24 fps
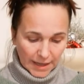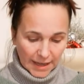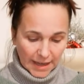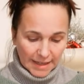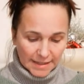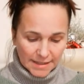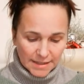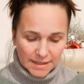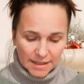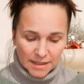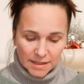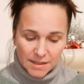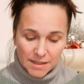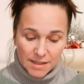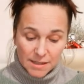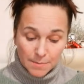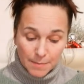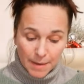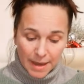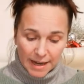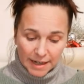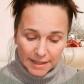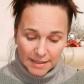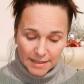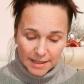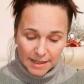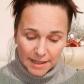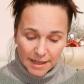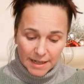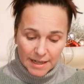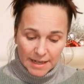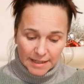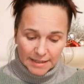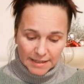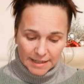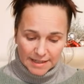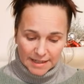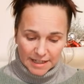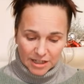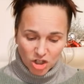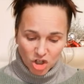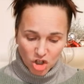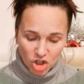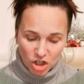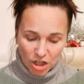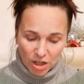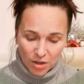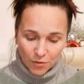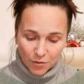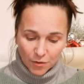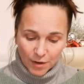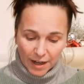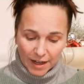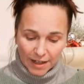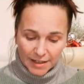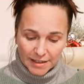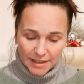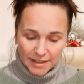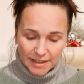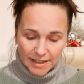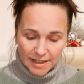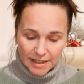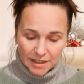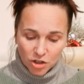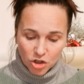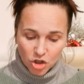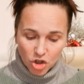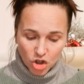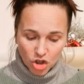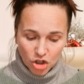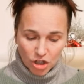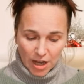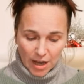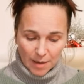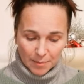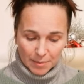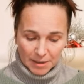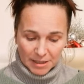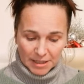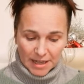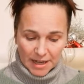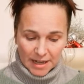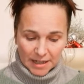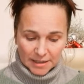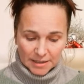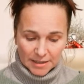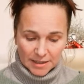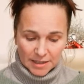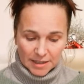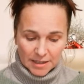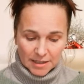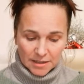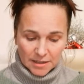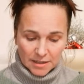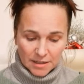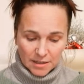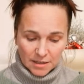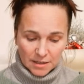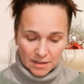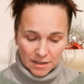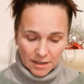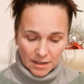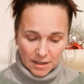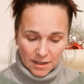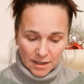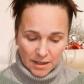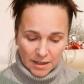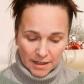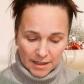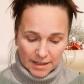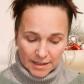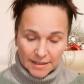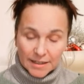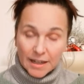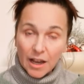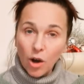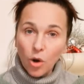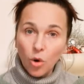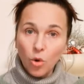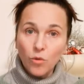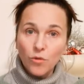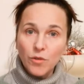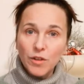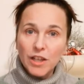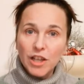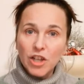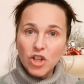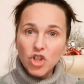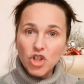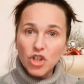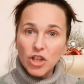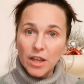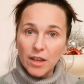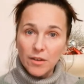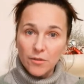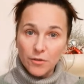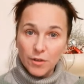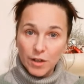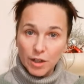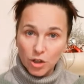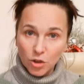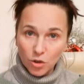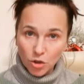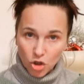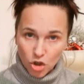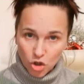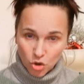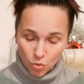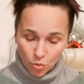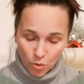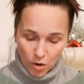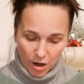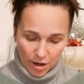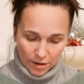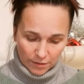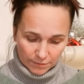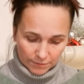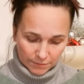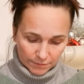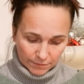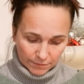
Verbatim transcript: Erst jetzt merkte er, dass ein Schäfer einen Hirtenstab in der Hand hielt, genau wie der Schäfer Joshua.